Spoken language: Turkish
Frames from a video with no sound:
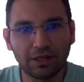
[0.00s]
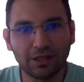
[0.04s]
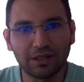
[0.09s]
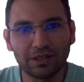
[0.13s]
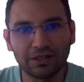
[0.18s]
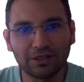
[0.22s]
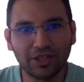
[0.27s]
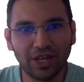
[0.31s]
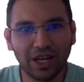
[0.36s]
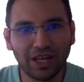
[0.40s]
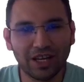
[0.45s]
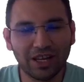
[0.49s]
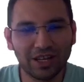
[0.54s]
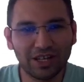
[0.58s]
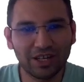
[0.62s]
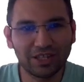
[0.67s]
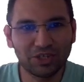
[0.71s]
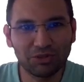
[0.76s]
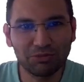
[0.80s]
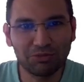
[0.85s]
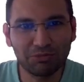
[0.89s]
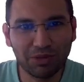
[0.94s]
Değerli
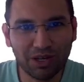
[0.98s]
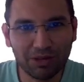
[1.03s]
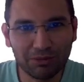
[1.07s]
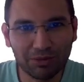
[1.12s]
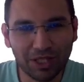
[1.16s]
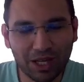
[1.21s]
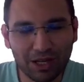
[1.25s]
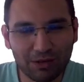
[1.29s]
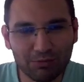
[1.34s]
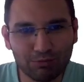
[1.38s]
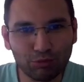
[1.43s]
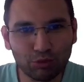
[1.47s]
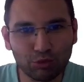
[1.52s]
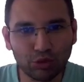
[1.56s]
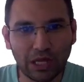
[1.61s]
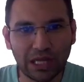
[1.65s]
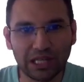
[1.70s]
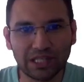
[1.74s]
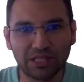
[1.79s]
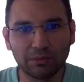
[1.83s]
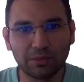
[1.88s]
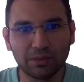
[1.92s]
arkadaşım merhabalar. Bu
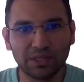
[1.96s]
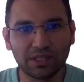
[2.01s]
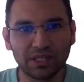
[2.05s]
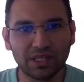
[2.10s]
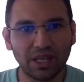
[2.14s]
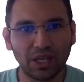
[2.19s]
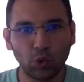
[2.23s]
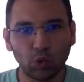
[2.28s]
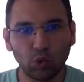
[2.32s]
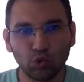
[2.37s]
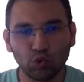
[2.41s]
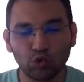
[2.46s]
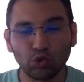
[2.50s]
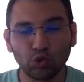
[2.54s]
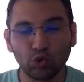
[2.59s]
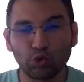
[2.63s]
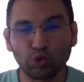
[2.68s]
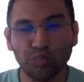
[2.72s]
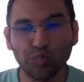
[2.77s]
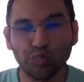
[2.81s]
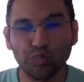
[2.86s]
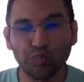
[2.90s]
dersimizde üçlü
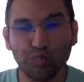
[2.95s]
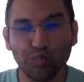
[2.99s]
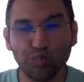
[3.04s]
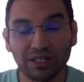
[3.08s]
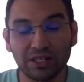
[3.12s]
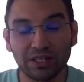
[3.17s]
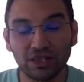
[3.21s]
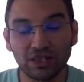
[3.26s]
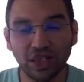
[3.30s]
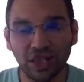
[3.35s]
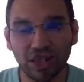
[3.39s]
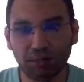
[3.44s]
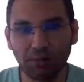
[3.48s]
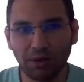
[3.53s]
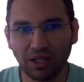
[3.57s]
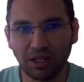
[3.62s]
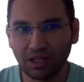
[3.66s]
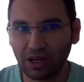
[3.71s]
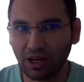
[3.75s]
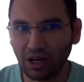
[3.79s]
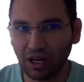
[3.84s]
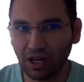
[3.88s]
terimlerin
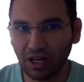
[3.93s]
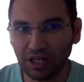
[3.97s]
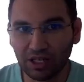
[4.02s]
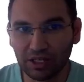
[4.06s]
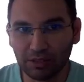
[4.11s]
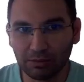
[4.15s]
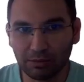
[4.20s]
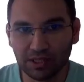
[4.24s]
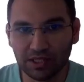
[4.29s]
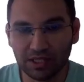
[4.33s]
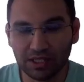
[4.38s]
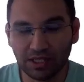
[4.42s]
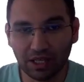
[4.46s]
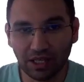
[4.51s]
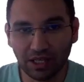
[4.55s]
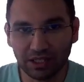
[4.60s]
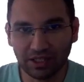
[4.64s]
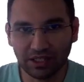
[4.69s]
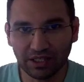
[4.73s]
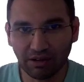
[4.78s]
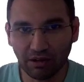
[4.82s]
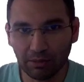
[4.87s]
çarpanlara ayrılmasıyla
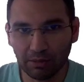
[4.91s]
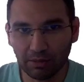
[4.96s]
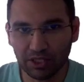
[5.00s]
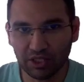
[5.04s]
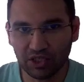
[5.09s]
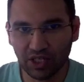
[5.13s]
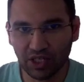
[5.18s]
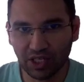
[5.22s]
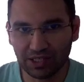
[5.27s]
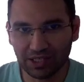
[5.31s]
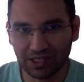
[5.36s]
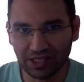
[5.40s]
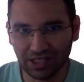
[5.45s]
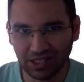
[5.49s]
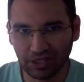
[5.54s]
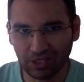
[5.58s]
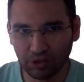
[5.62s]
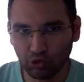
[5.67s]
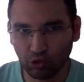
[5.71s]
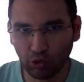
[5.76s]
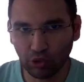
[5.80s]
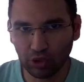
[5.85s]
devam edeceğiz. Yine
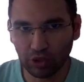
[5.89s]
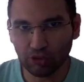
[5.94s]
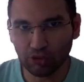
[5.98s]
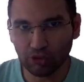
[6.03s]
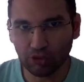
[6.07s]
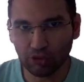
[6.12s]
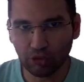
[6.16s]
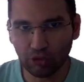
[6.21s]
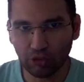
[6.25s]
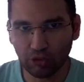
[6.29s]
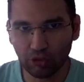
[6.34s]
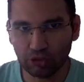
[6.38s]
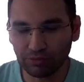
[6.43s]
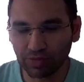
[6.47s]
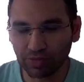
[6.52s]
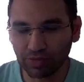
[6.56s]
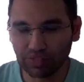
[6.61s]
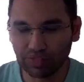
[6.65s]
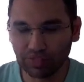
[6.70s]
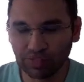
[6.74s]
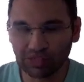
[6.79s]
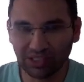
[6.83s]
çok önemli bir bölüm.
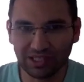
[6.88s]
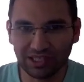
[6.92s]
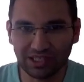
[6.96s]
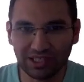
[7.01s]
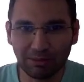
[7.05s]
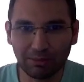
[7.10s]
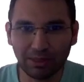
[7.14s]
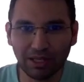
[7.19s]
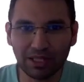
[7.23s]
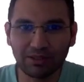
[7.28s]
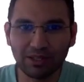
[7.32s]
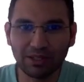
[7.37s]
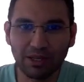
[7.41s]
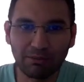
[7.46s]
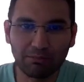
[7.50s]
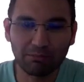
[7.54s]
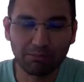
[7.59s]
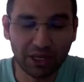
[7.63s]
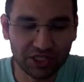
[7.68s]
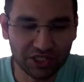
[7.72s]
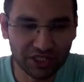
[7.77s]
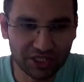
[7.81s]
Hazırsınız hemen
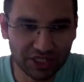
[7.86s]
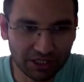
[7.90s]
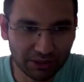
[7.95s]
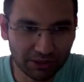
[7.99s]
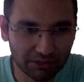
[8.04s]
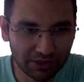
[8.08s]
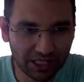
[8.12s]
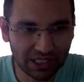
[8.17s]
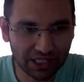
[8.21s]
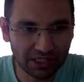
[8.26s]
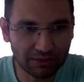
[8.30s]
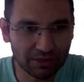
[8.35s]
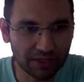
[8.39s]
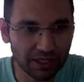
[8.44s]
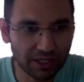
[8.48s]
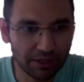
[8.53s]
başlayalım dersimize.